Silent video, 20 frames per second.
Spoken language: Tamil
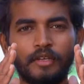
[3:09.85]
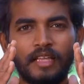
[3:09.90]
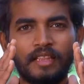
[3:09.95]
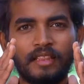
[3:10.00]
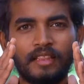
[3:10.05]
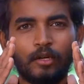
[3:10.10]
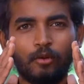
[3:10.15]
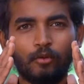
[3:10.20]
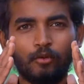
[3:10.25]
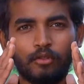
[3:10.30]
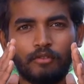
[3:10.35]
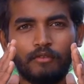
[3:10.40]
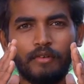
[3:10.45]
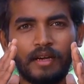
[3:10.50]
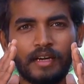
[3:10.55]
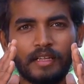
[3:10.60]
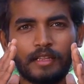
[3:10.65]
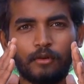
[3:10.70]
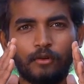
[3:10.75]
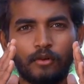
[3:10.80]
எந்த
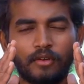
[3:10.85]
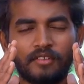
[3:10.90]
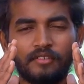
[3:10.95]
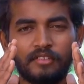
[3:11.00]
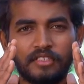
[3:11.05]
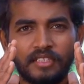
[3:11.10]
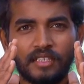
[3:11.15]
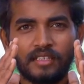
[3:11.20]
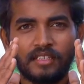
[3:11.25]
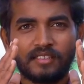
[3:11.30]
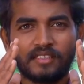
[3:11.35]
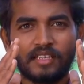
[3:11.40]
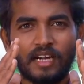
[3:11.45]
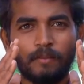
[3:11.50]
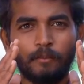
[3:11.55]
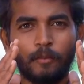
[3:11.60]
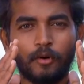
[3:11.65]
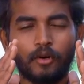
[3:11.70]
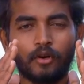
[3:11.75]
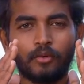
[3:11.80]
உத்வேகத்தில் ஒரு விஷயத்தை
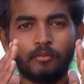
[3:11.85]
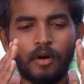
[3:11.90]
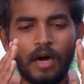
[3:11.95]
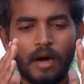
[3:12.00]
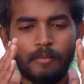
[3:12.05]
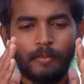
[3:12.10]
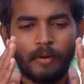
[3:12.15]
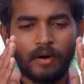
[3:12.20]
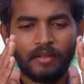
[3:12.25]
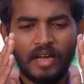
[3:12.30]
ஸ்டார்ட் பண்ணுறோமோ அப்போ